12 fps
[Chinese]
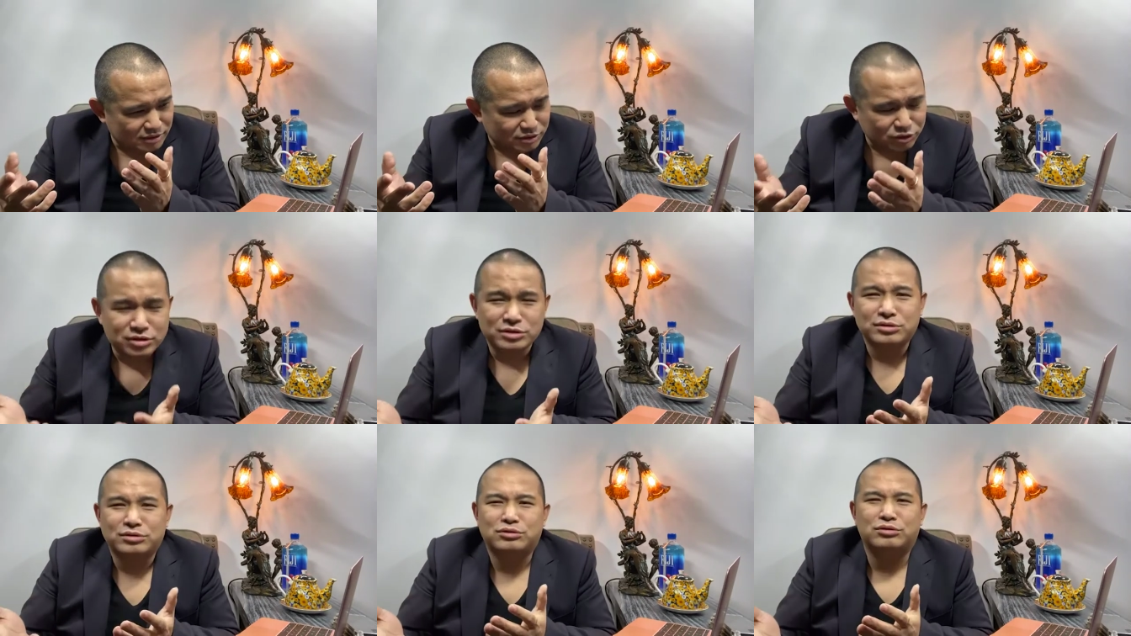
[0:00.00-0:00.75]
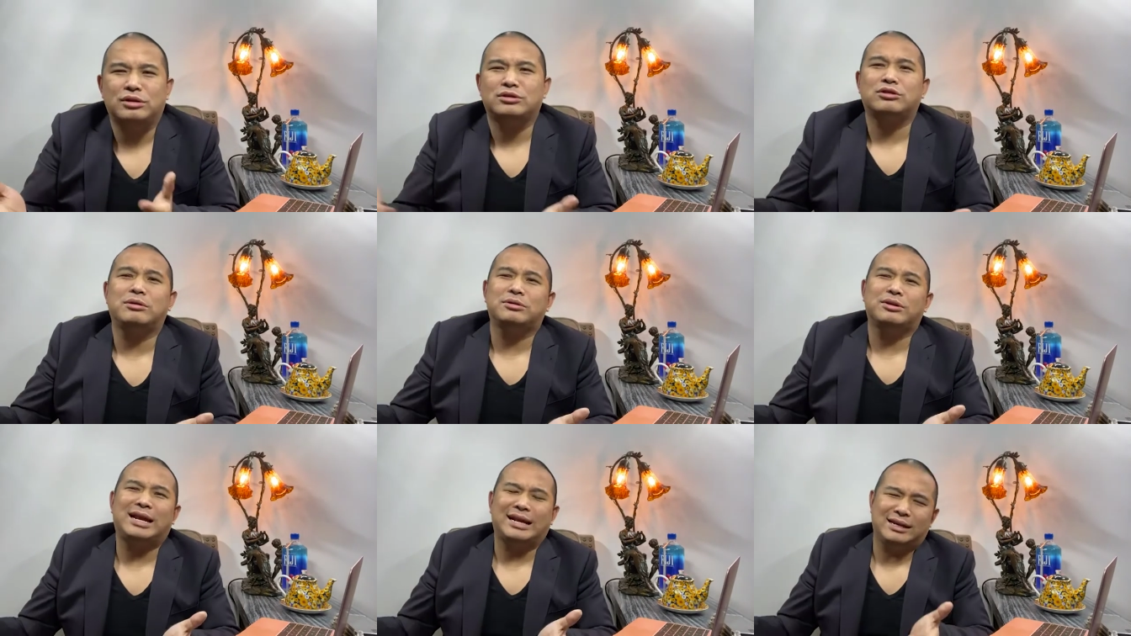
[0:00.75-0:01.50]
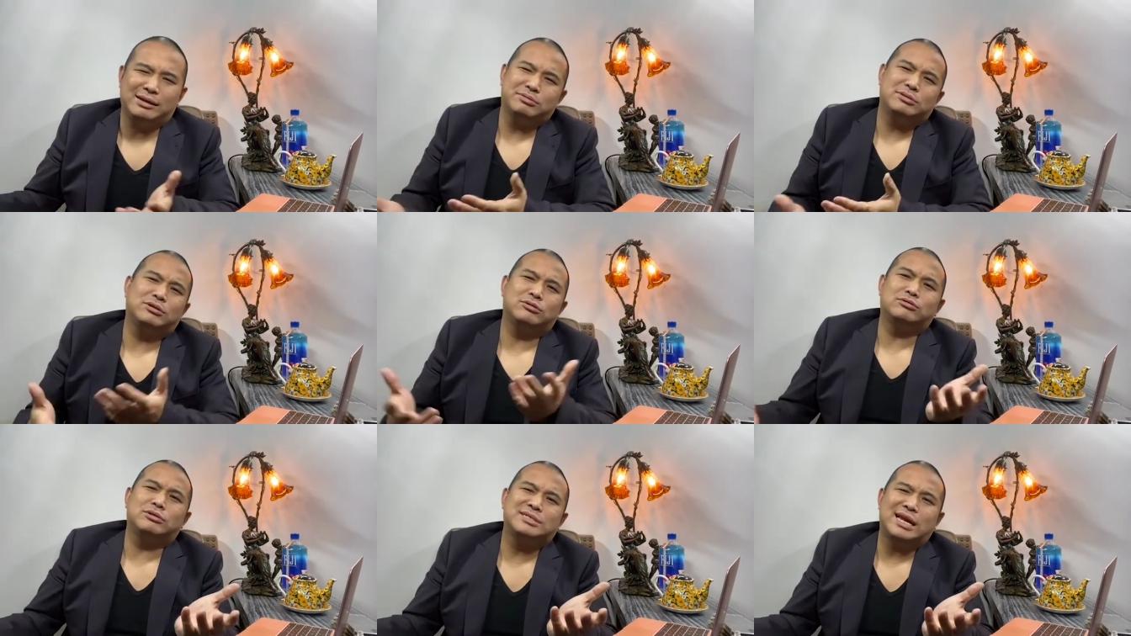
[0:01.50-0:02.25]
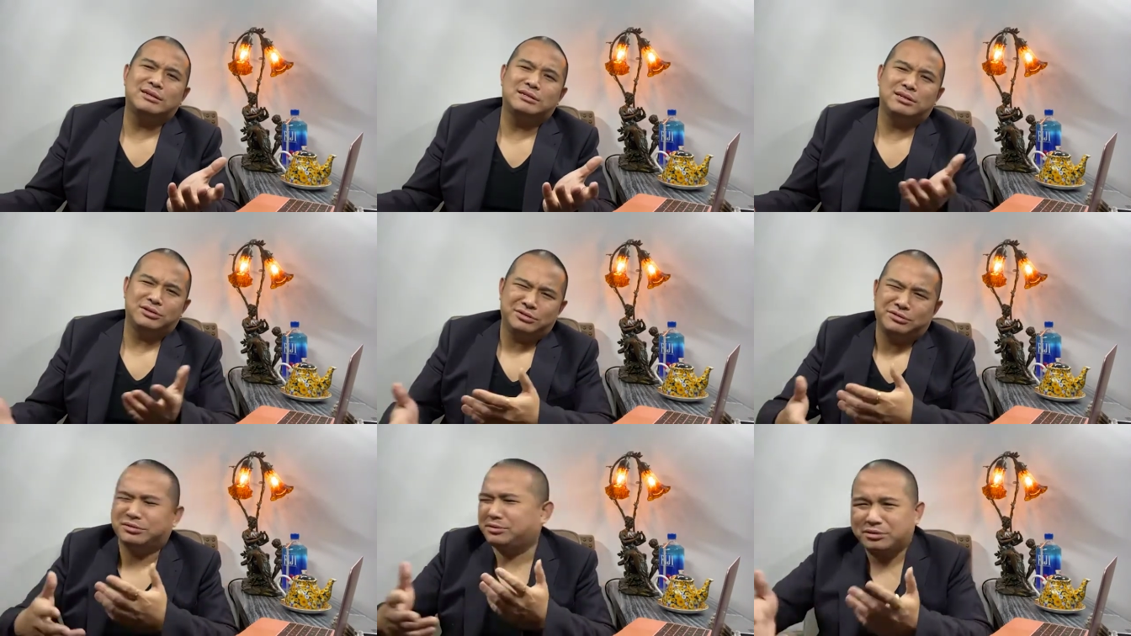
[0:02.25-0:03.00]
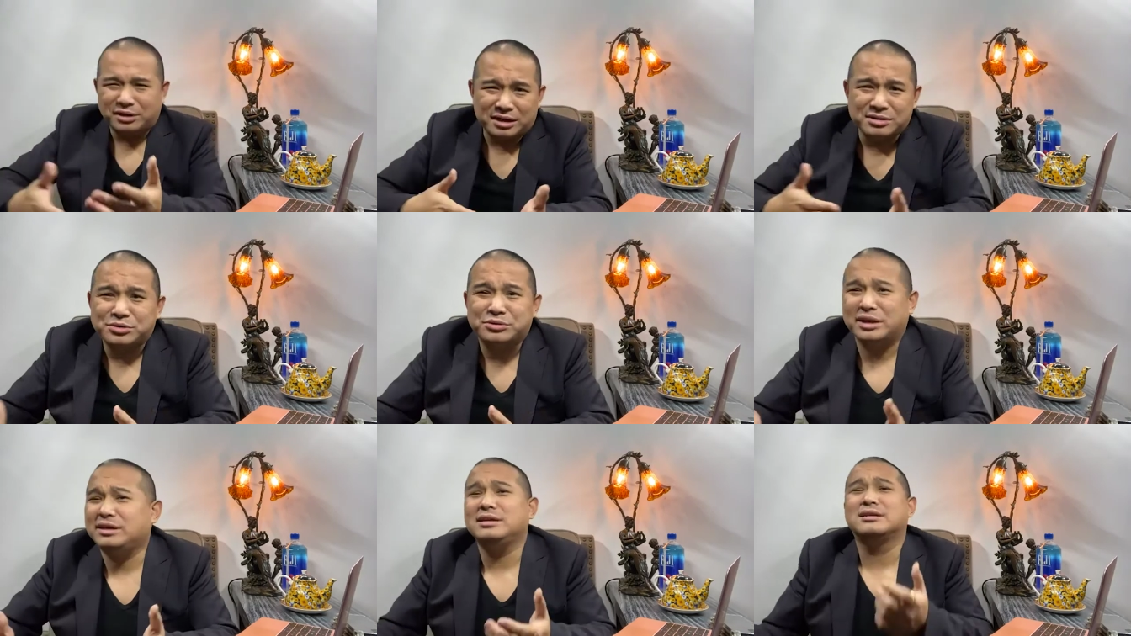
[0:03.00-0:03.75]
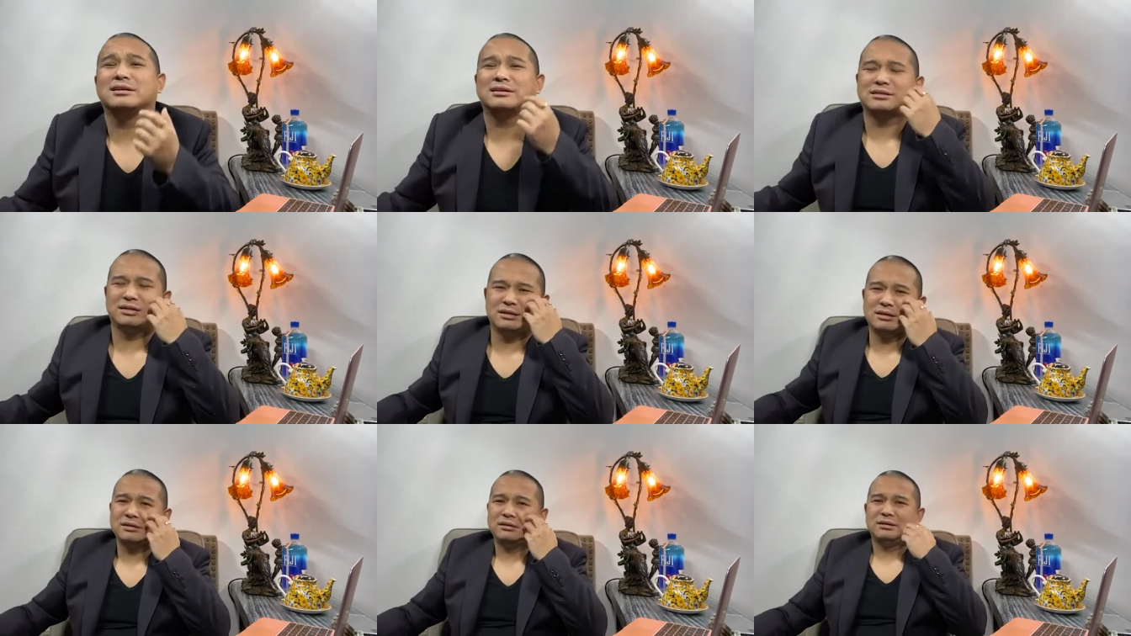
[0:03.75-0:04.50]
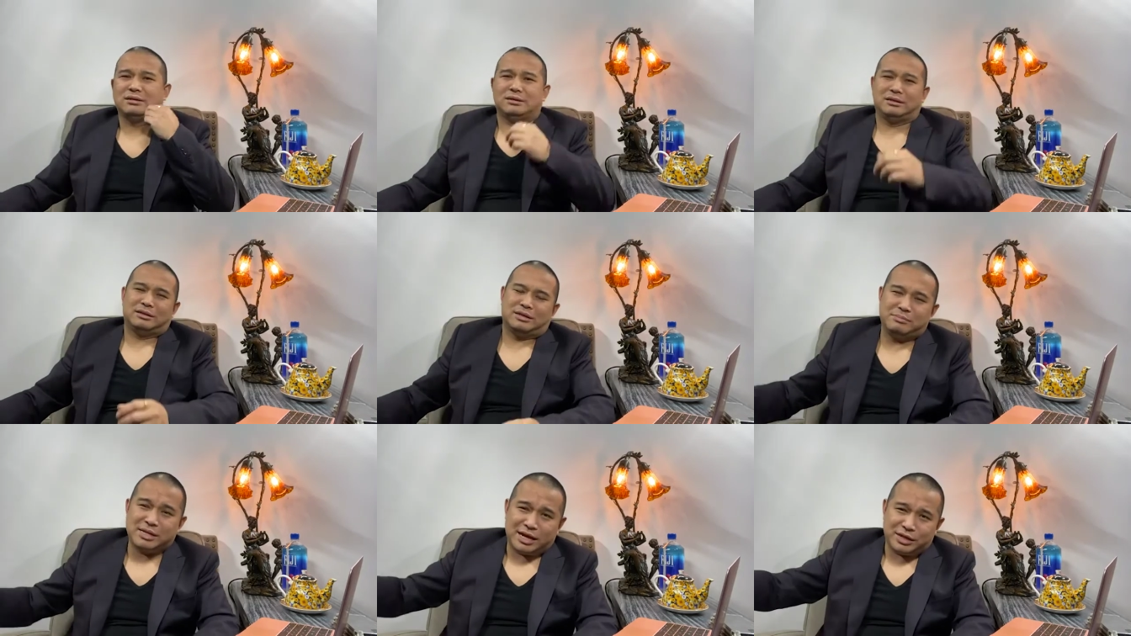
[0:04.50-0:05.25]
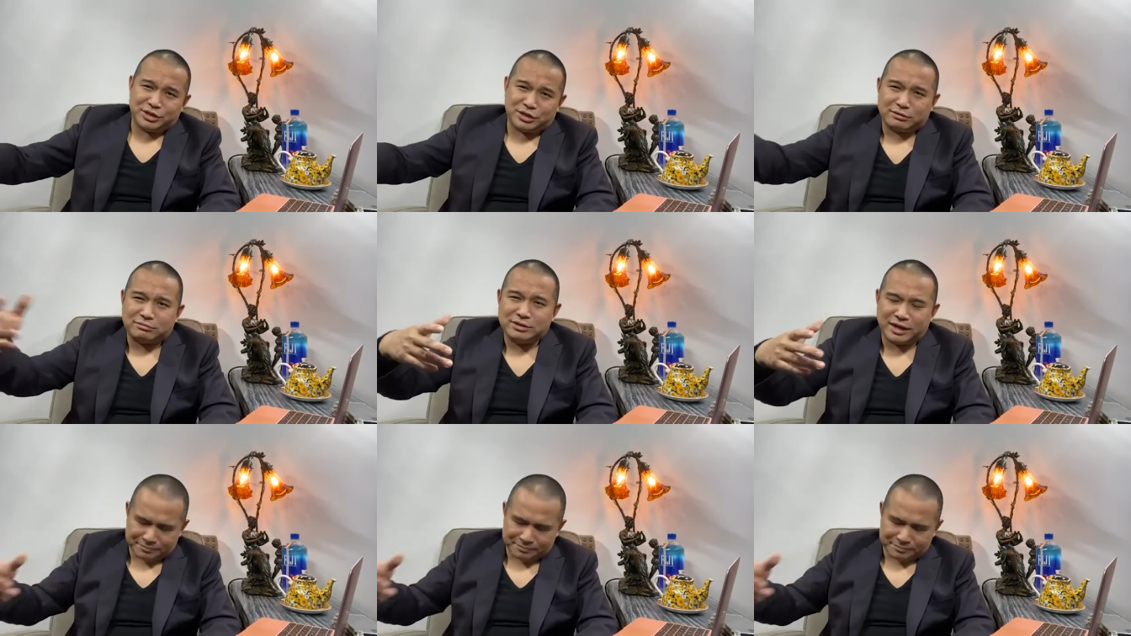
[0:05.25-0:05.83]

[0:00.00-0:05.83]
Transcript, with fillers: 就是说说说难听，也不是叫做善事，就就就很随意的一个事儿。那么呢，小姑